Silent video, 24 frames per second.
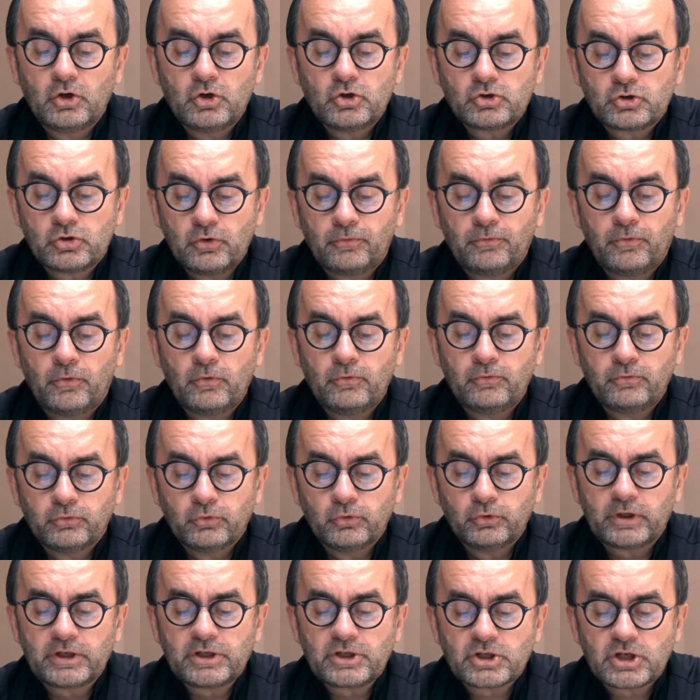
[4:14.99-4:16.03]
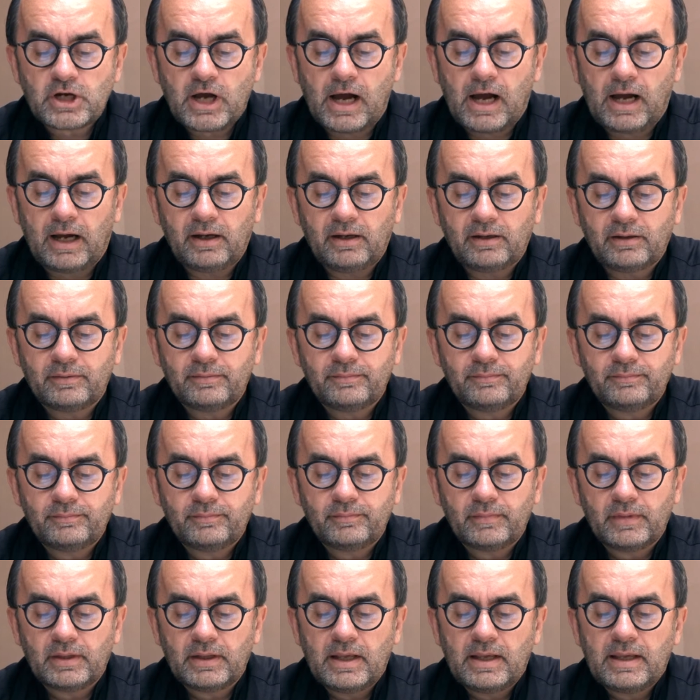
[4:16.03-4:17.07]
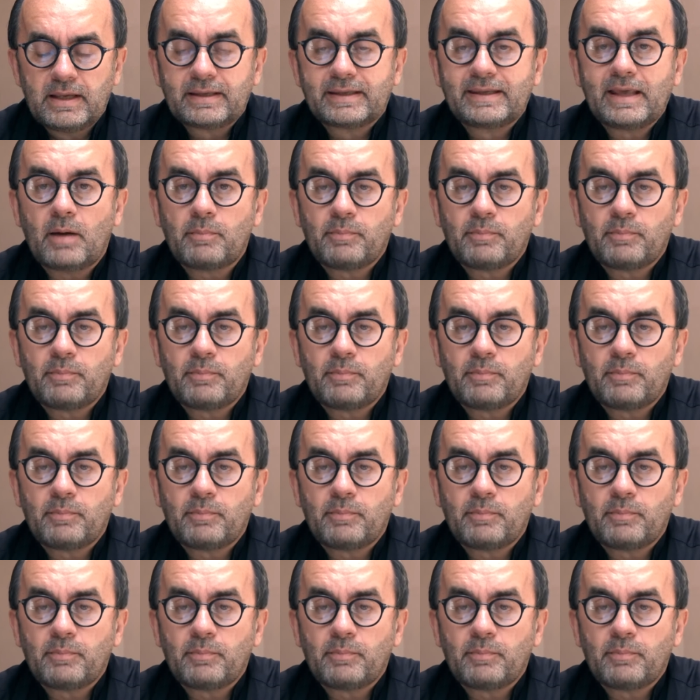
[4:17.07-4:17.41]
ce fut vous, Richard, qui,